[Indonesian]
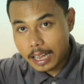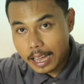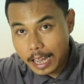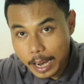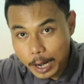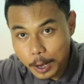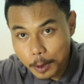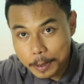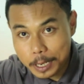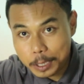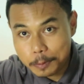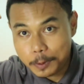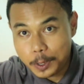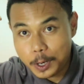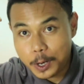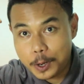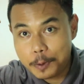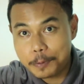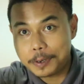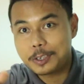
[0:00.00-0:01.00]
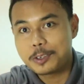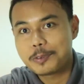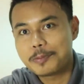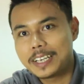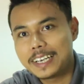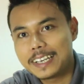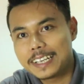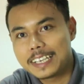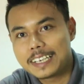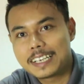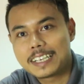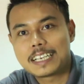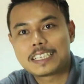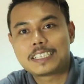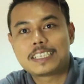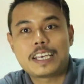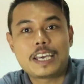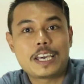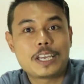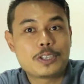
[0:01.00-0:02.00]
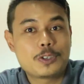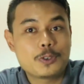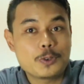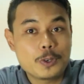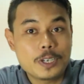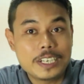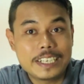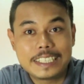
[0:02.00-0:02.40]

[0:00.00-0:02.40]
Halo mas bro, berjumpa lagi dengan saya Jul